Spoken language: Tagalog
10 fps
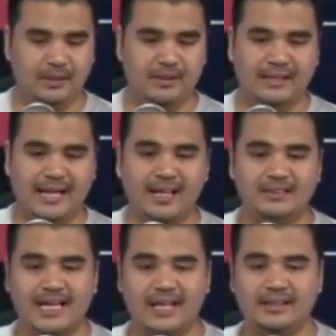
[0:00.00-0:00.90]
Ayon
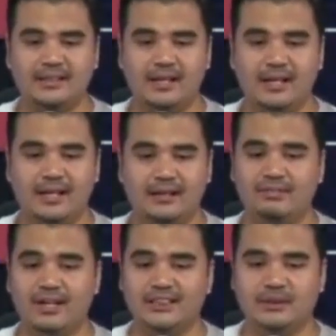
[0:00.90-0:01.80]
sa ating uh,
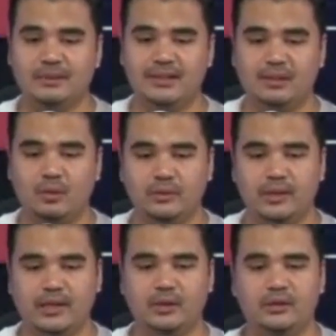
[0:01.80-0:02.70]
revised penal code,
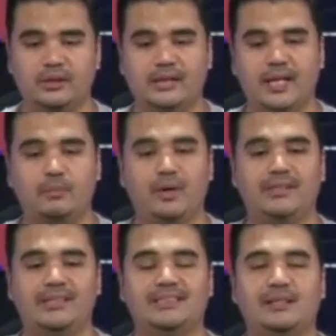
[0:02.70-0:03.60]
ang adultery ay
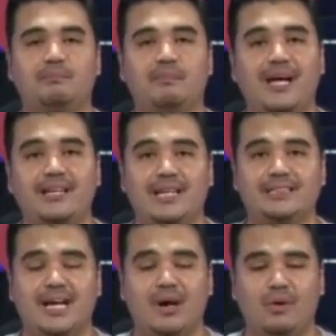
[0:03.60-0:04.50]
pwedeng isampa ng
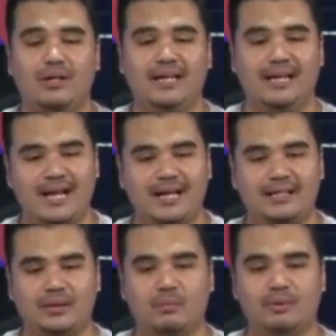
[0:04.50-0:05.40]
asawang
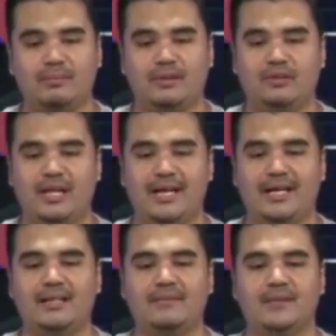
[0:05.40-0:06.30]
lalaki kung
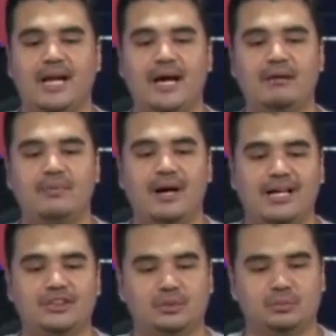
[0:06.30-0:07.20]
matpatunayan ang
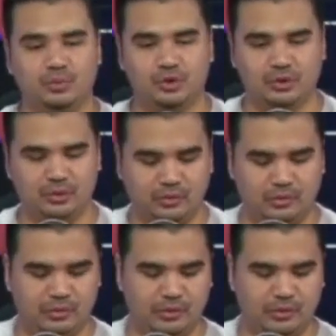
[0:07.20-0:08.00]
mga sumusunod.